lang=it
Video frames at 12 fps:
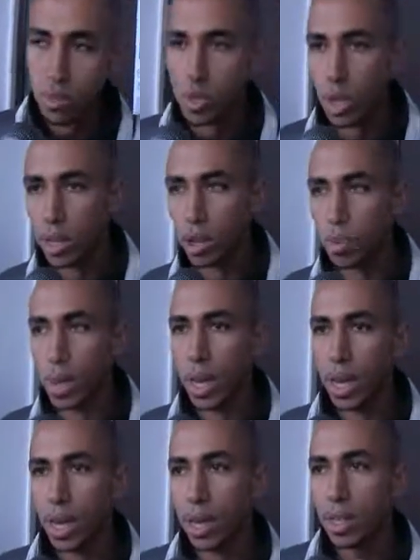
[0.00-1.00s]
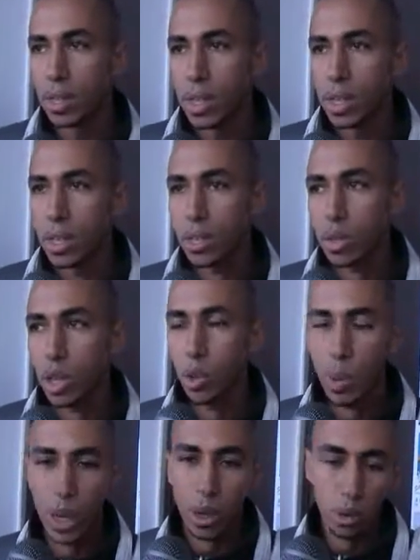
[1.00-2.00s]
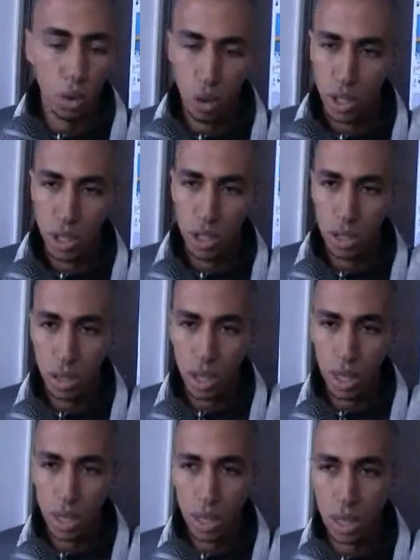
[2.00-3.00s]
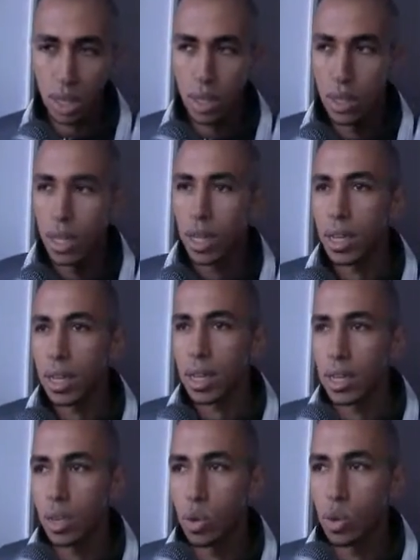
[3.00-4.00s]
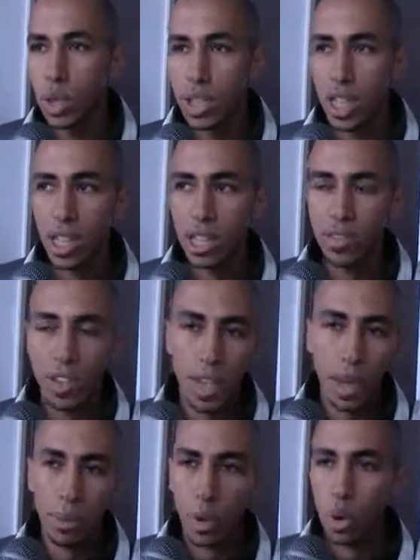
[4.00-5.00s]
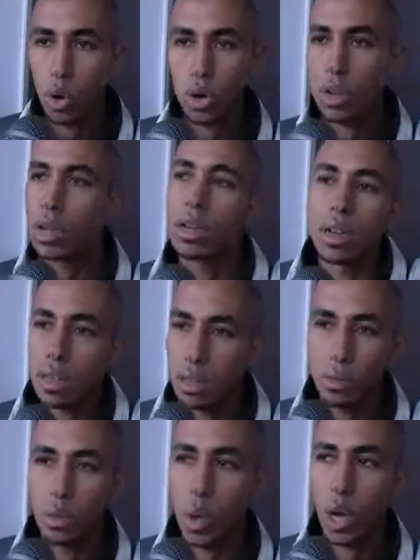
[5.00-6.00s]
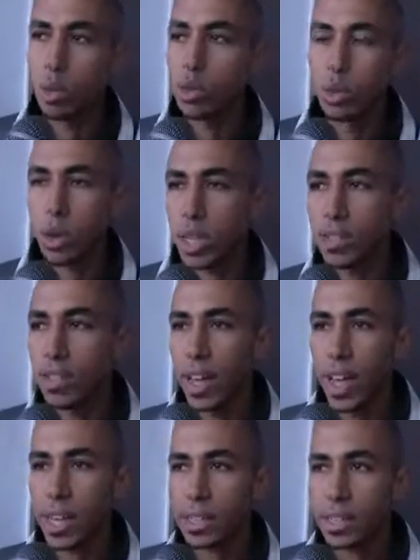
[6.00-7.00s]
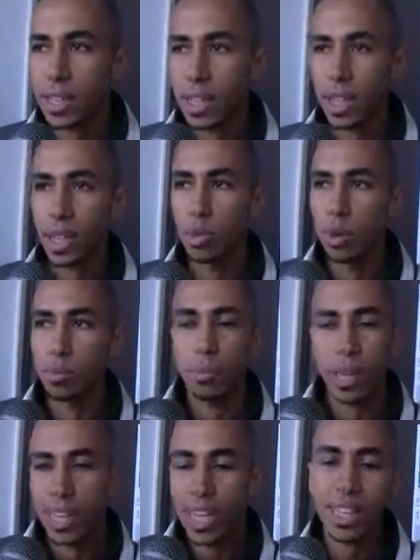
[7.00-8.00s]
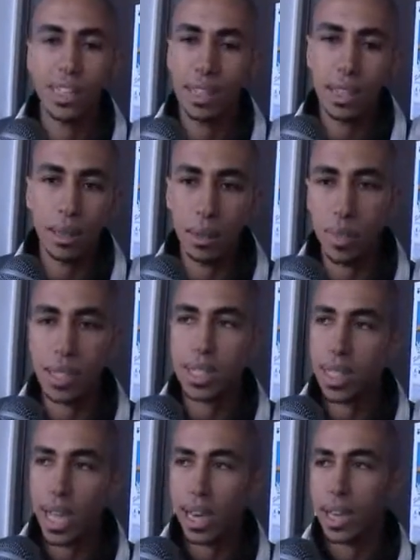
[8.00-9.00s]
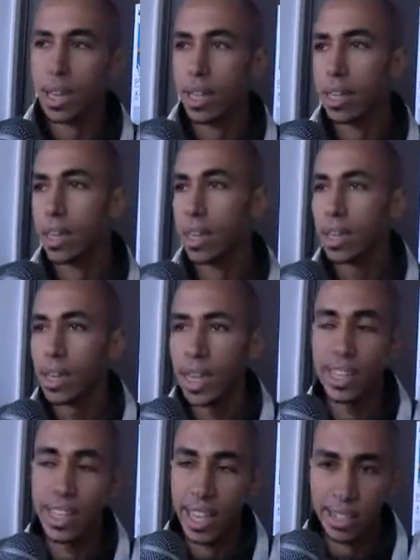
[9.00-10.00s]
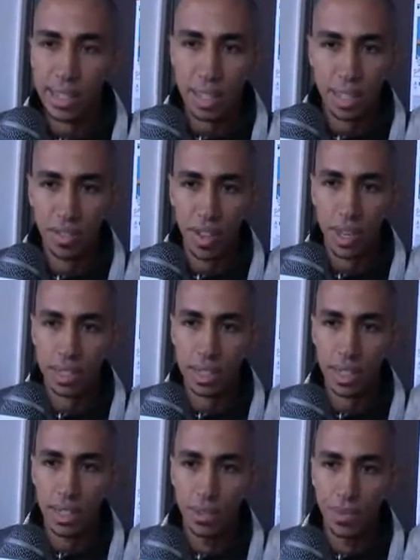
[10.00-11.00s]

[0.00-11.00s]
una, doppia, una doppia condizione eh, in cui ci identifichiamo con eh, due culture diverse, due maniere di pensare e, e di essere diversi.